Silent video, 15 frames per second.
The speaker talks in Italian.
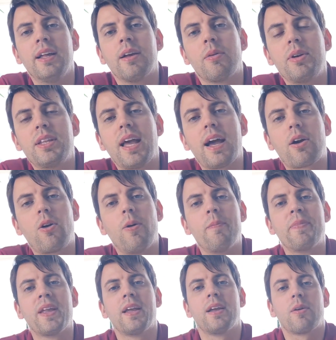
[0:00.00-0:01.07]
Quindi
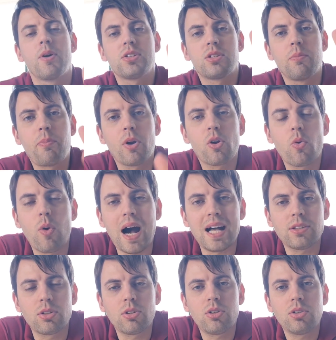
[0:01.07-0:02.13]
ecco, questo è un po' il
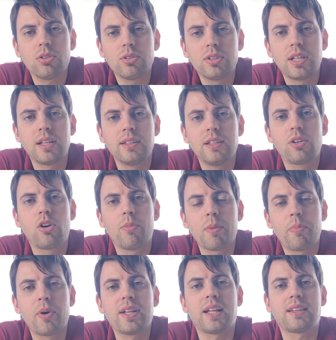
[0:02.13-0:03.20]
quadro de, di come
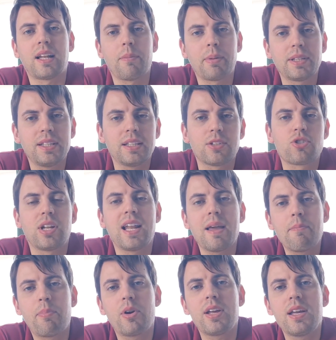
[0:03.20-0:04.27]
poi è andata la partita. Cioè
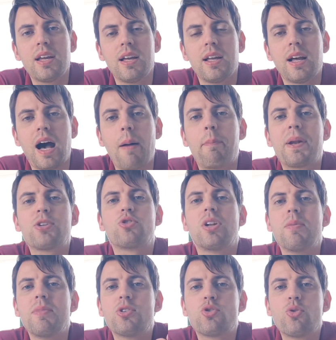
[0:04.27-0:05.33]
l'Empoli ha preso
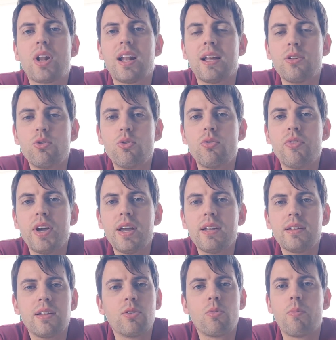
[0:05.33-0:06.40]
le misure alla
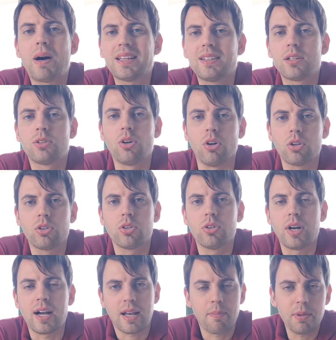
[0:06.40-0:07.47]
Juve in un batter d'occhio,
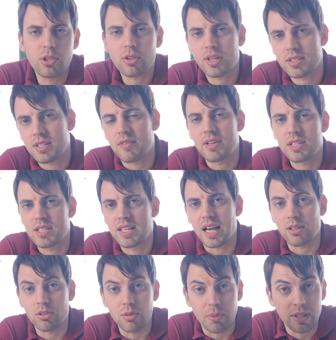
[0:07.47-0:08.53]
ha capito che stava
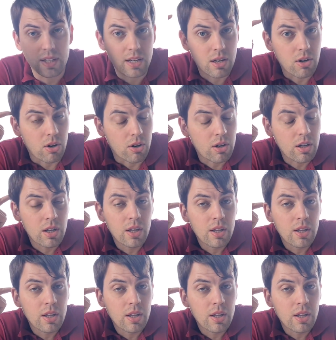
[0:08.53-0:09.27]
rischiando di prendere gol,